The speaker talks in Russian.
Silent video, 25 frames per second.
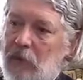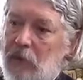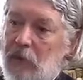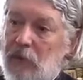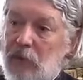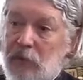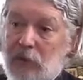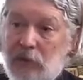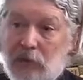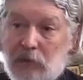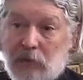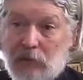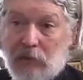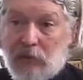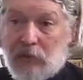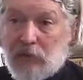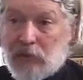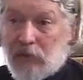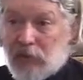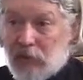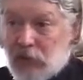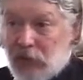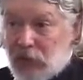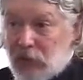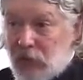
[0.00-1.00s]
И вот
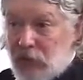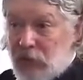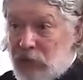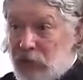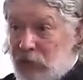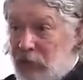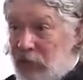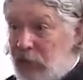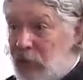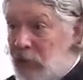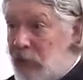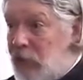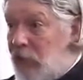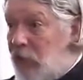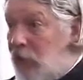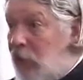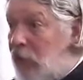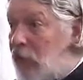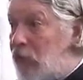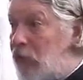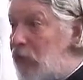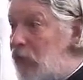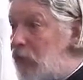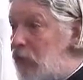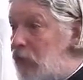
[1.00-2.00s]
между человеком и
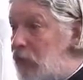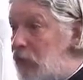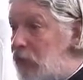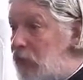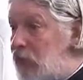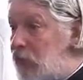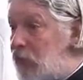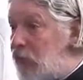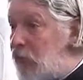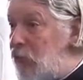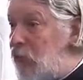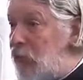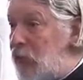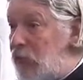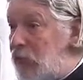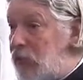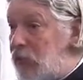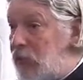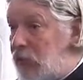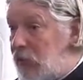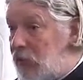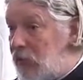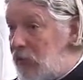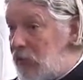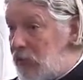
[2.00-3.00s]
Богом
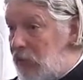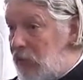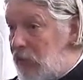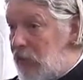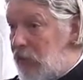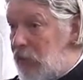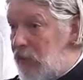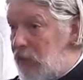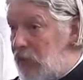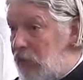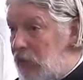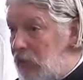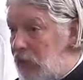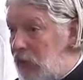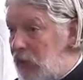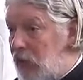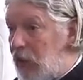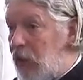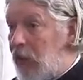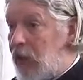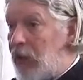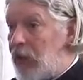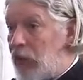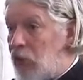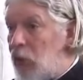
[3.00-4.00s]
существует
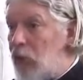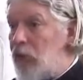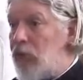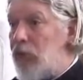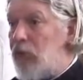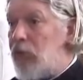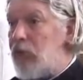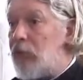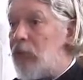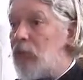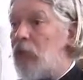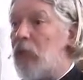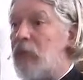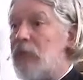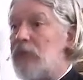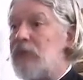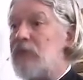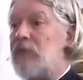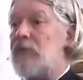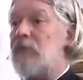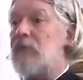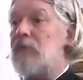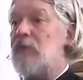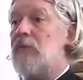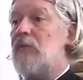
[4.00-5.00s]
огромная
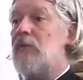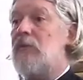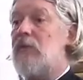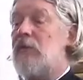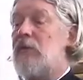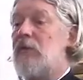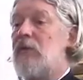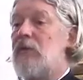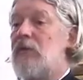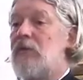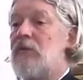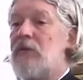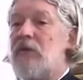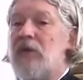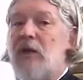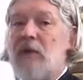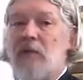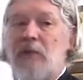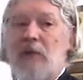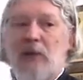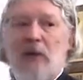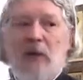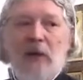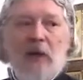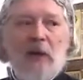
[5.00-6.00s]
пропасть,
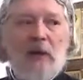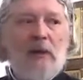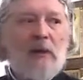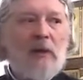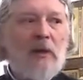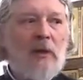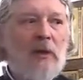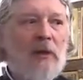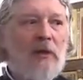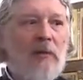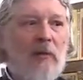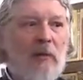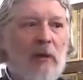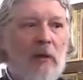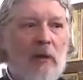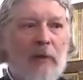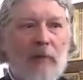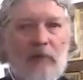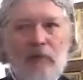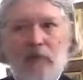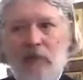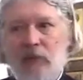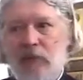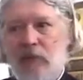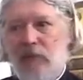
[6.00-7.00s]

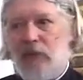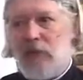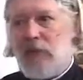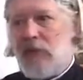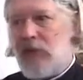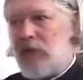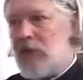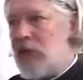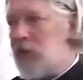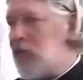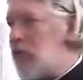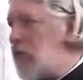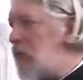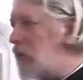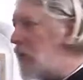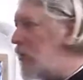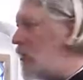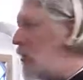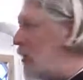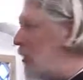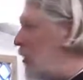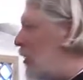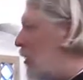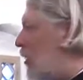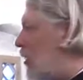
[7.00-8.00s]
непреодолимая – через вот
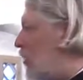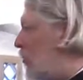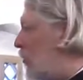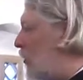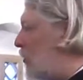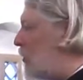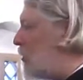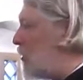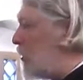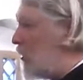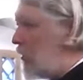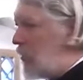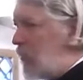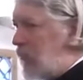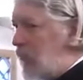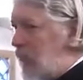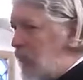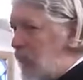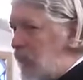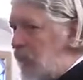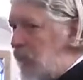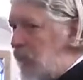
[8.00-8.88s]
это грехопадение,